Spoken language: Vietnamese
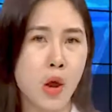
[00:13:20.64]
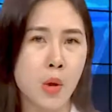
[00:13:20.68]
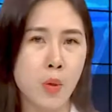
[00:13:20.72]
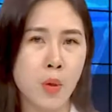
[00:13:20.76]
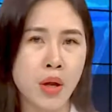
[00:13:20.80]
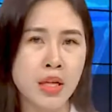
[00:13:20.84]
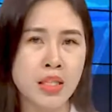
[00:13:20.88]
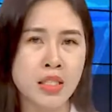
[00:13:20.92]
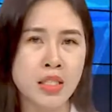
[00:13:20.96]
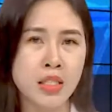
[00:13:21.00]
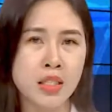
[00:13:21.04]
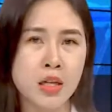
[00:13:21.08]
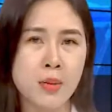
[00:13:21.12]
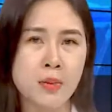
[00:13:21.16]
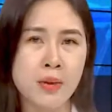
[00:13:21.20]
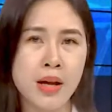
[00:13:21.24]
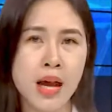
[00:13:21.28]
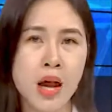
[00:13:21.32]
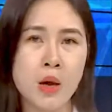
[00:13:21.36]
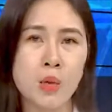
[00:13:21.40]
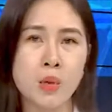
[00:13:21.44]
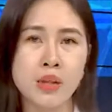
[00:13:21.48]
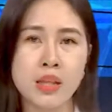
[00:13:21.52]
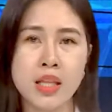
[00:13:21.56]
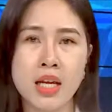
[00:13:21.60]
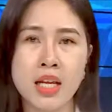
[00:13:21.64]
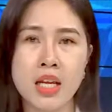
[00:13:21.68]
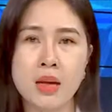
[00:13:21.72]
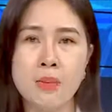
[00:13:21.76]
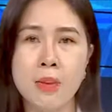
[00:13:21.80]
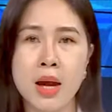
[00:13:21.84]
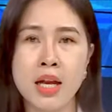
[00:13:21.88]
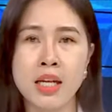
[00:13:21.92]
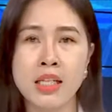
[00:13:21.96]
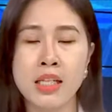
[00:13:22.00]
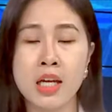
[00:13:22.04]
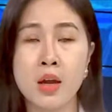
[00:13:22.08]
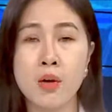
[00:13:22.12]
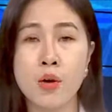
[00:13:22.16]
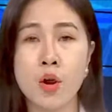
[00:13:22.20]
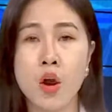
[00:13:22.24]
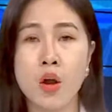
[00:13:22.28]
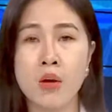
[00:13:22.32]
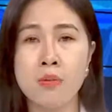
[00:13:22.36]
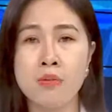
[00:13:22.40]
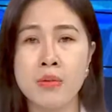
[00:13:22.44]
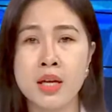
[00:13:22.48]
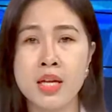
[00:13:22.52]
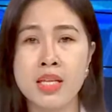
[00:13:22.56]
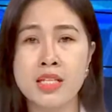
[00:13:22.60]
Quan chức cấp cao của Taliban kêu
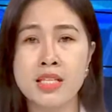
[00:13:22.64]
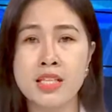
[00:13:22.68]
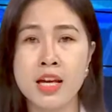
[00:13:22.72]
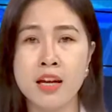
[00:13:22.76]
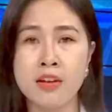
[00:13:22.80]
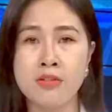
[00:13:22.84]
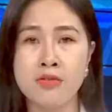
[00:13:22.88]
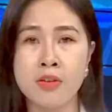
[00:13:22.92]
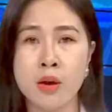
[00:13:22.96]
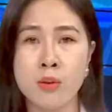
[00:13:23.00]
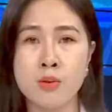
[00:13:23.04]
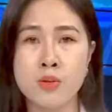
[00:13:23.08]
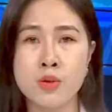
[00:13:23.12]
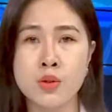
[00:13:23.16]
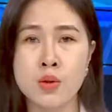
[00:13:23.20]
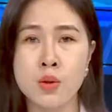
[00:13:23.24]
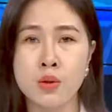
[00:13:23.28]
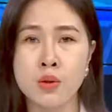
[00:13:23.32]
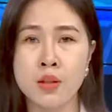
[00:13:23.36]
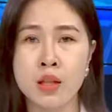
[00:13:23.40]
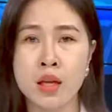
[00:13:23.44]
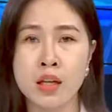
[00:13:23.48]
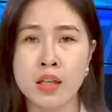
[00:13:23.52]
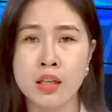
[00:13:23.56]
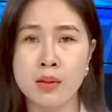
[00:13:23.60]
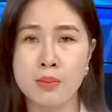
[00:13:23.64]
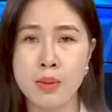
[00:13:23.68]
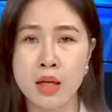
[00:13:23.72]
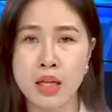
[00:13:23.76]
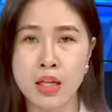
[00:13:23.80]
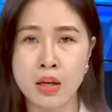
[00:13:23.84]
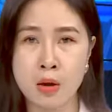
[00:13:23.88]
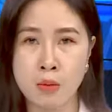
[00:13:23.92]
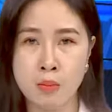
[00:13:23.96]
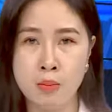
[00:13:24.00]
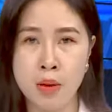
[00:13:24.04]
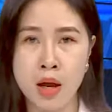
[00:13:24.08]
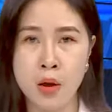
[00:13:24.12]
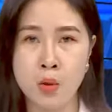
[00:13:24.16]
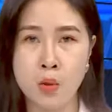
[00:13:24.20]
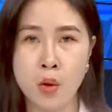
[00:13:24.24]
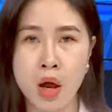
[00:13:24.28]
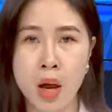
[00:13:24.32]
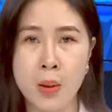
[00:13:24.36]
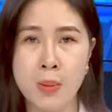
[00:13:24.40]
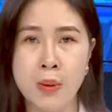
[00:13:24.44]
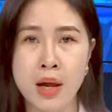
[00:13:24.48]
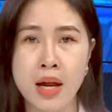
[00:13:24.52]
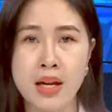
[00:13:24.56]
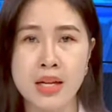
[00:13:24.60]
gọi Mỹ giải phóng số tiền bị đóng băng của
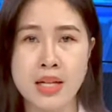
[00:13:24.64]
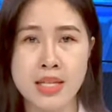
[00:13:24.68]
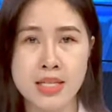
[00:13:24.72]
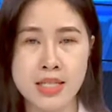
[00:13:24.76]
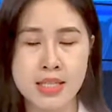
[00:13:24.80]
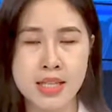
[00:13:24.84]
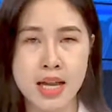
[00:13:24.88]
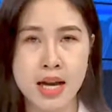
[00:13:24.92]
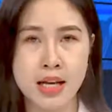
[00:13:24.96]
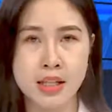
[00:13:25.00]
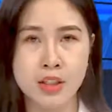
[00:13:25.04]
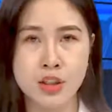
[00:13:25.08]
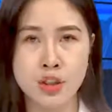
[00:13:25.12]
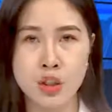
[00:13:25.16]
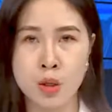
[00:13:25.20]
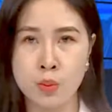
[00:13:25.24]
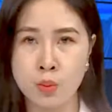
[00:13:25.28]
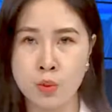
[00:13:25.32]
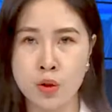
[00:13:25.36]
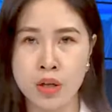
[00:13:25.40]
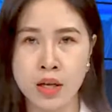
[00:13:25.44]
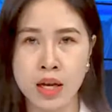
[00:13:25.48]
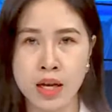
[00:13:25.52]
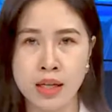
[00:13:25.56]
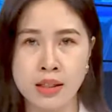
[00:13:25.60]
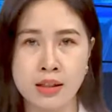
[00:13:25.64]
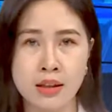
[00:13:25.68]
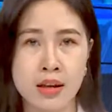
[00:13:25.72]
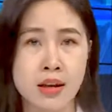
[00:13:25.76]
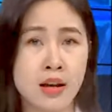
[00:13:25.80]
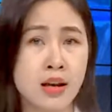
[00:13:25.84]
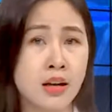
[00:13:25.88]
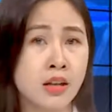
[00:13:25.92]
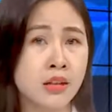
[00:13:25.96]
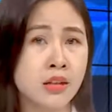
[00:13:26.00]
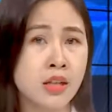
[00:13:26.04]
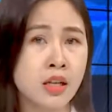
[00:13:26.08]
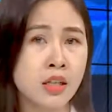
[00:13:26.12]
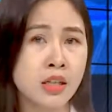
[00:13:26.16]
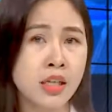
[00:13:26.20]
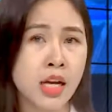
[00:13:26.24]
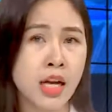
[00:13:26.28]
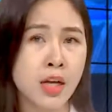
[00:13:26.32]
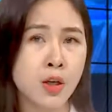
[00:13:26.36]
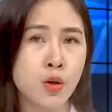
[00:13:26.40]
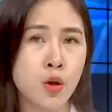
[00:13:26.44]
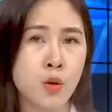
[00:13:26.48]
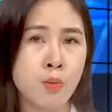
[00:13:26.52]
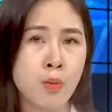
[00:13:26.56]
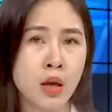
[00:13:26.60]
Afghanistan trong bối cảnh nước
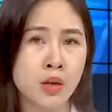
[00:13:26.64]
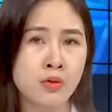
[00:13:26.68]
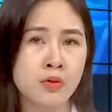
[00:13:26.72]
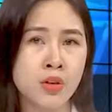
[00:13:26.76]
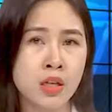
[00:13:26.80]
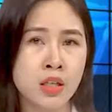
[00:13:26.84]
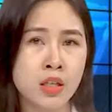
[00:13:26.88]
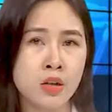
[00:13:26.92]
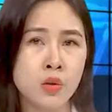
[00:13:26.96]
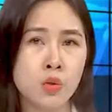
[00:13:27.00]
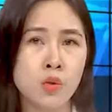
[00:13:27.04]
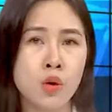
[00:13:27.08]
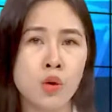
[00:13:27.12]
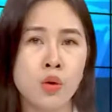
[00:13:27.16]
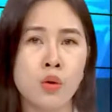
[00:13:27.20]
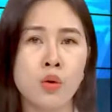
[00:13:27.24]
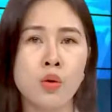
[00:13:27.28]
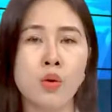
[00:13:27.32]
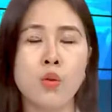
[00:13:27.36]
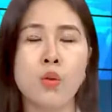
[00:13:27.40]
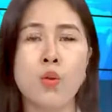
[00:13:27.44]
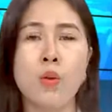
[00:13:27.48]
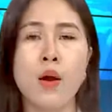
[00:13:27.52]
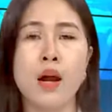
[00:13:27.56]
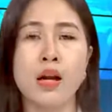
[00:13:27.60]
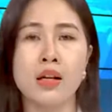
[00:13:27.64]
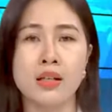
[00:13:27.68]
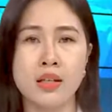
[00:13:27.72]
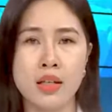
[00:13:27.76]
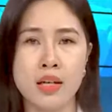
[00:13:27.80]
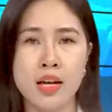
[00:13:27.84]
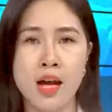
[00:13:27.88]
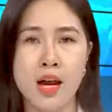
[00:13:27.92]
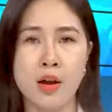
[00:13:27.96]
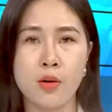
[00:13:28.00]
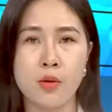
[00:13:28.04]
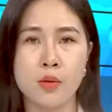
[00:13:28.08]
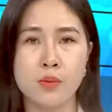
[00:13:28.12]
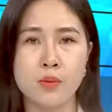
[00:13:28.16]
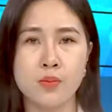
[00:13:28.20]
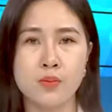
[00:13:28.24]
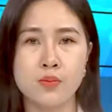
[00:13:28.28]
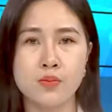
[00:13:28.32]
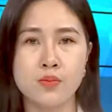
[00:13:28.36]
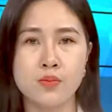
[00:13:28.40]
này đối mặt với những cuộc khủng hoảng nhân đạo.